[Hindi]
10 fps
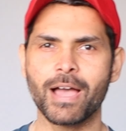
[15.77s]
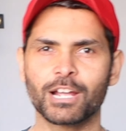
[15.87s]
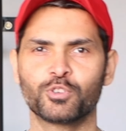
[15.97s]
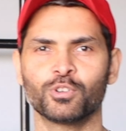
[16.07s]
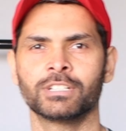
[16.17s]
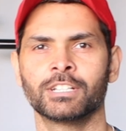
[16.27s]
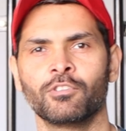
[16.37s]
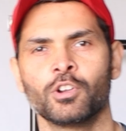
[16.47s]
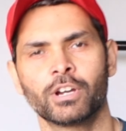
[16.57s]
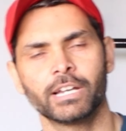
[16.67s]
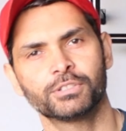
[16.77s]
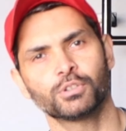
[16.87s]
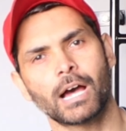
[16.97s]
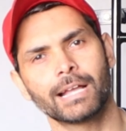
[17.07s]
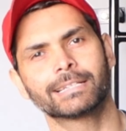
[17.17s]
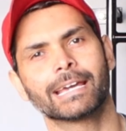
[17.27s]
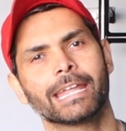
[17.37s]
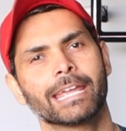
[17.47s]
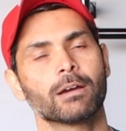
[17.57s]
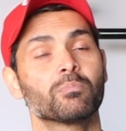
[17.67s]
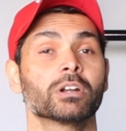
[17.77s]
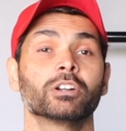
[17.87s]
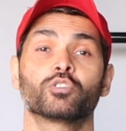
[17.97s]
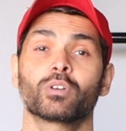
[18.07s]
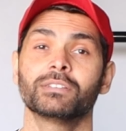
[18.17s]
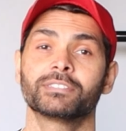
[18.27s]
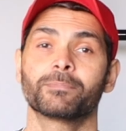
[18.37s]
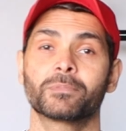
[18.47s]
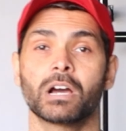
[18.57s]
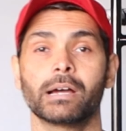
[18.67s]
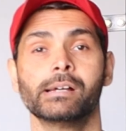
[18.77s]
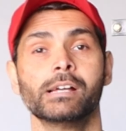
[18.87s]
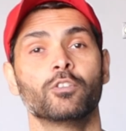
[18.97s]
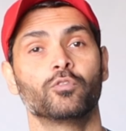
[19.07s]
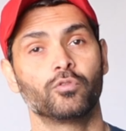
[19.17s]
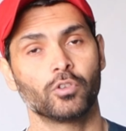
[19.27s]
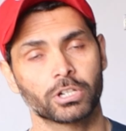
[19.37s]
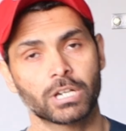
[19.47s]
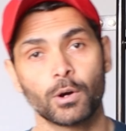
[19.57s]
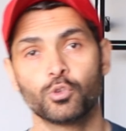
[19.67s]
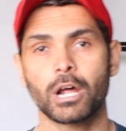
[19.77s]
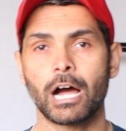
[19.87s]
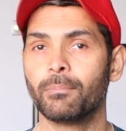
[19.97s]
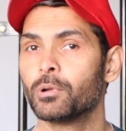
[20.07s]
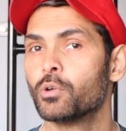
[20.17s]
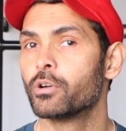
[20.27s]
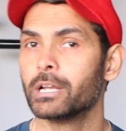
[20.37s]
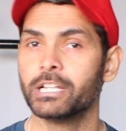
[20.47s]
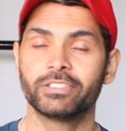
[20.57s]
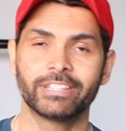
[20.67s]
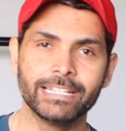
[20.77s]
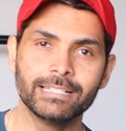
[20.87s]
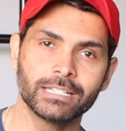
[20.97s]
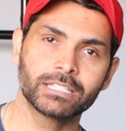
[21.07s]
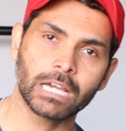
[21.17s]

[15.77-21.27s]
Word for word: बैक टू अनदर व्लॉग गाइस तो आज करेंगे अपना ट्राइसेप का वर्कआउट आप लोगों के लिए तीन से